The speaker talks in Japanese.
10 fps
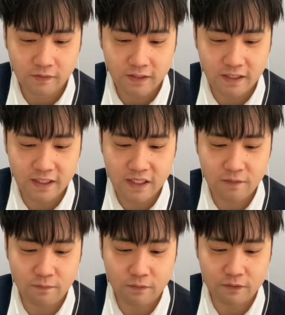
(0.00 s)
で、
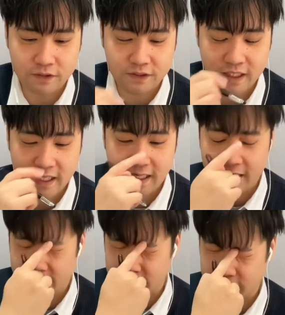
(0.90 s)
ギアフォースして、
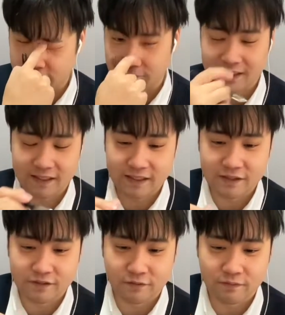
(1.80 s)
待って、
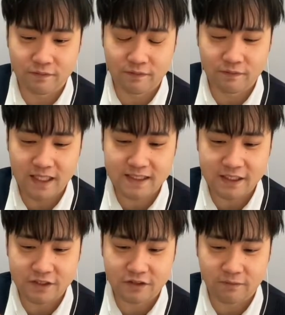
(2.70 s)
ちょっとごめんなさ
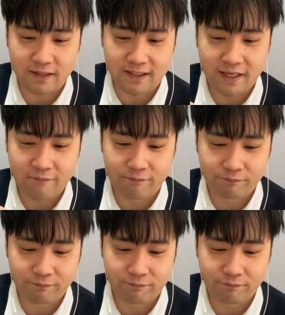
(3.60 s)
い。ちょっと待って。